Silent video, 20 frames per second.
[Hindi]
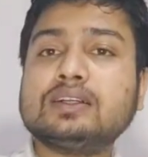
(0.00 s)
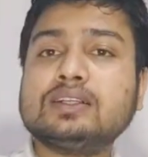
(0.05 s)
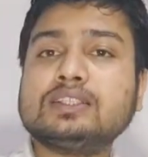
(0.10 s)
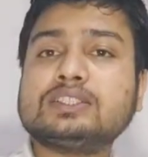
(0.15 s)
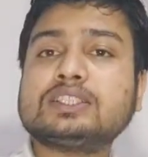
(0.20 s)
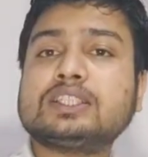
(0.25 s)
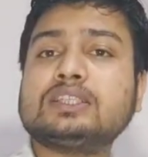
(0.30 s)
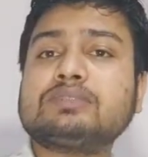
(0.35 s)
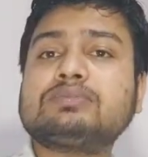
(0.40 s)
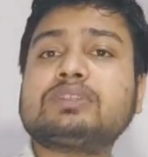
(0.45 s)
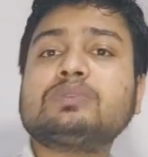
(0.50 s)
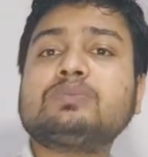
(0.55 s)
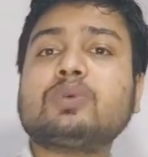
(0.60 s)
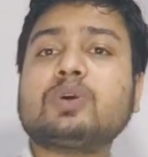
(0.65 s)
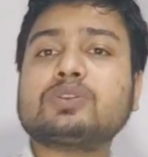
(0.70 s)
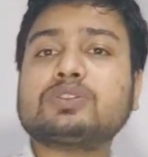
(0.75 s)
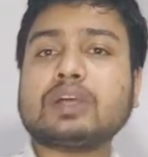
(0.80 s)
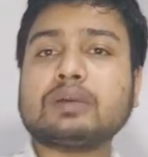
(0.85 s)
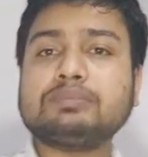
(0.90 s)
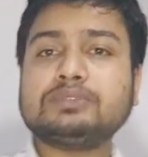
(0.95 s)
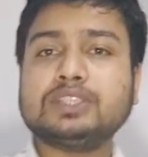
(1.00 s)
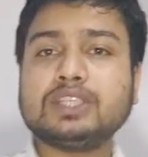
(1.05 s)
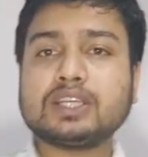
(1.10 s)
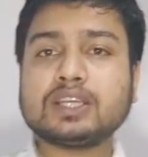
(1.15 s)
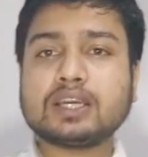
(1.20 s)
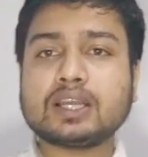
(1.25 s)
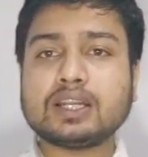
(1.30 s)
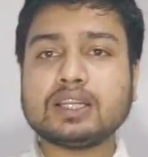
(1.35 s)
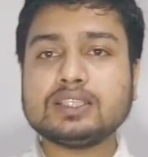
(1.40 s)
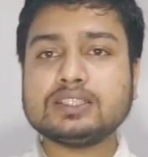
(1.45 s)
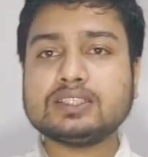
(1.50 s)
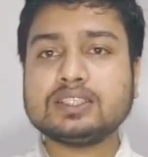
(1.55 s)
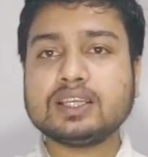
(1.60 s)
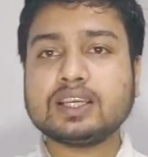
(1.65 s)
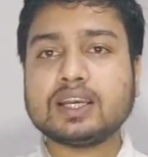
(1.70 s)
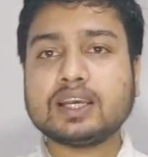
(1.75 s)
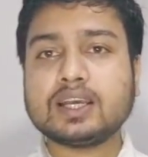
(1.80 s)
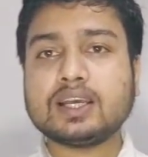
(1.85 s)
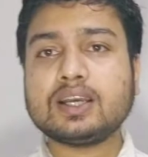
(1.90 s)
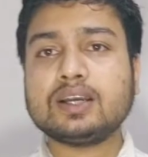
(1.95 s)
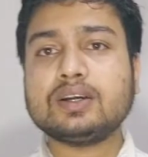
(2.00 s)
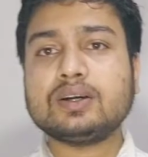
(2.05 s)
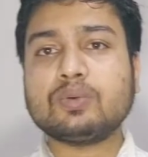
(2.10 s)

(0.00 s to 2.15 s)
डिस्क्रिप्शन बॉक्स आप चेक कर लीजिएगा